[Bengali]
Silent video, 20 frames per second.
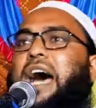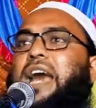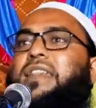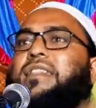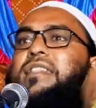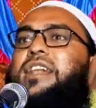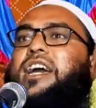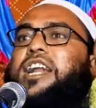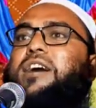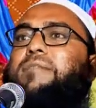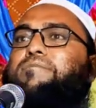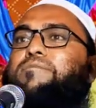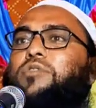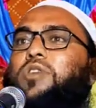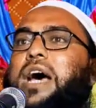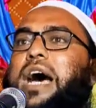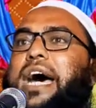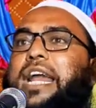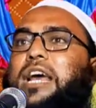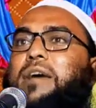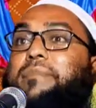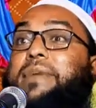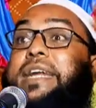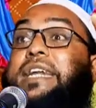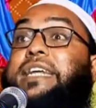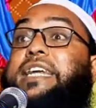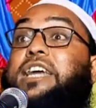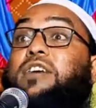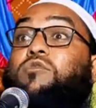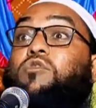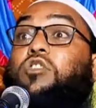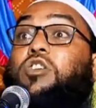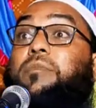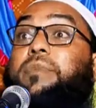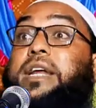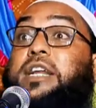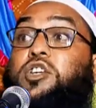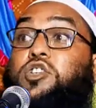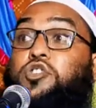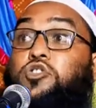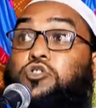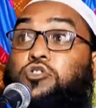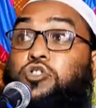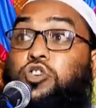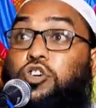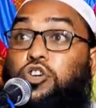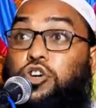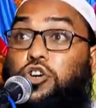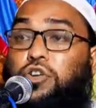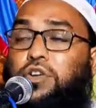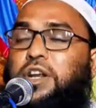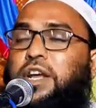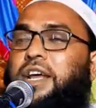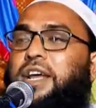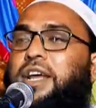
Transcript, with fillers: আল্লাহ রাব্বুল আলামিন কি করবেন শুনুন